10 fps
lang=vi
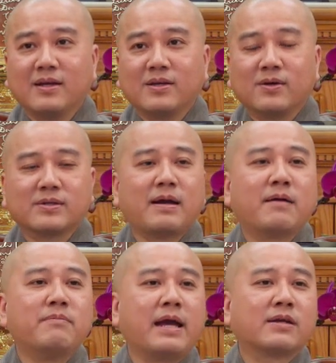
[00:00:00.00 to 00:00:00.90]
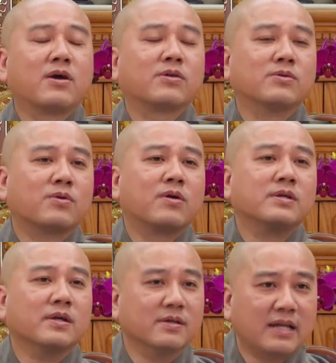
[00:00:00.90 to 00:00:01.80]
Thôi cha mẹ cho tụi
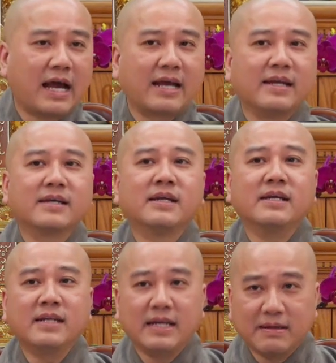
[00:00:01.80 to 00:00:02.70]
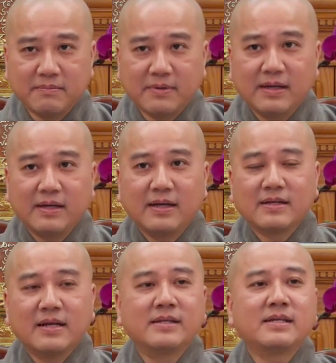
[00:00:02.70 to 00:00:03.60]
con giữ lại để kỷ niệm,
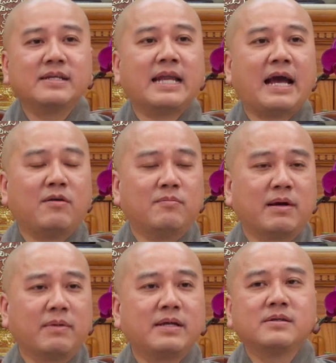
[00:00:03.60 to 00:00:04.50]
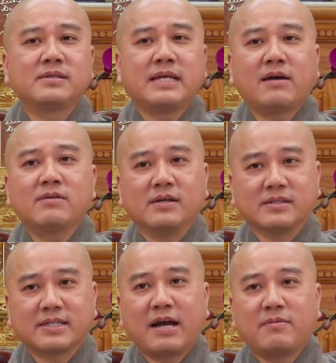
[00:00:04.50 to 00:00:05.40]
đến khi nào mà mấy đứa cháu
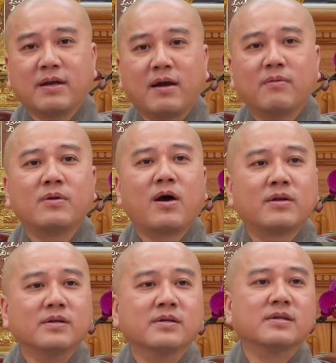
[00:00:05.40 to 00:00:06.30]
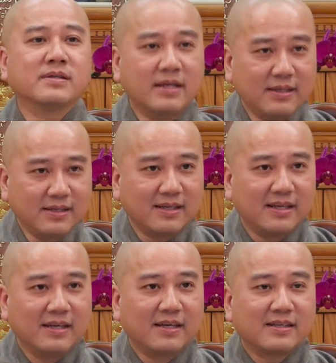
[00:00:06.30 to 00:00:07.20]
đời sau mà nó không lo nữa rồi tính.
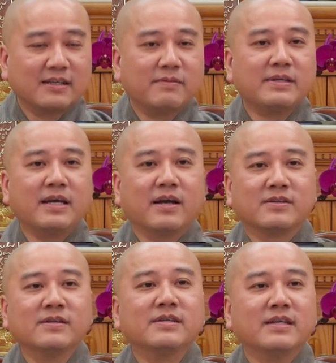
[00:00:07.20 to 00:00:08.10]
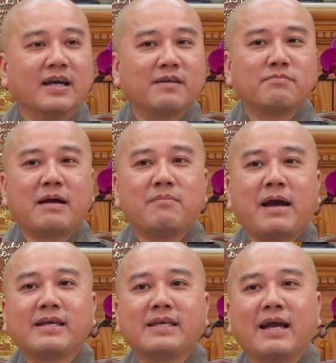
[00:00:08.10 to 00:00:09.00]
Chứ bây giờ chưa gì hết, ba
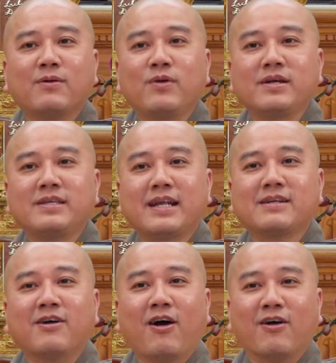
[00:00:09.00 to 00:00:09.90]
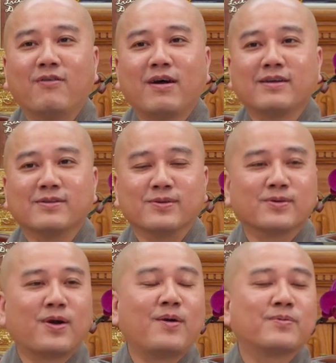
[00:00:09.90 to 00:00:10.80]
má giải quyết nhanh gọn quá thì
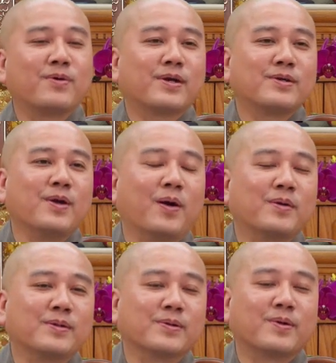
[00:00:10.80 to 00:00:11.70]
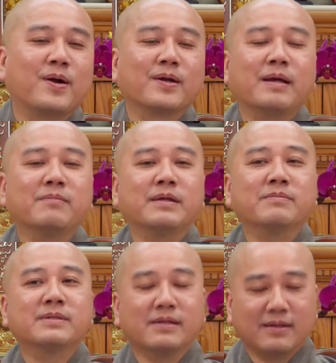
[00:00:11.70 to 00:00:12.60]
tụi con không có cái chỗ để tụi con làm
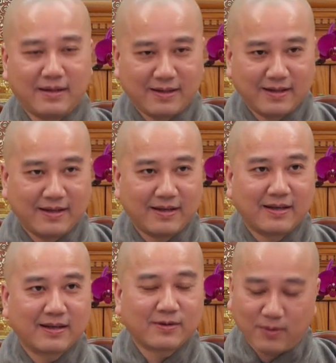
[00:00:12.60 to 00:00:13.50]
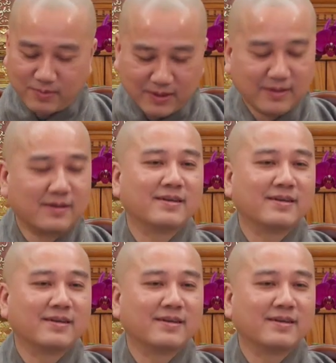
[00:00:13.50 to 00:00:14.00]
điểm tựa cũng được.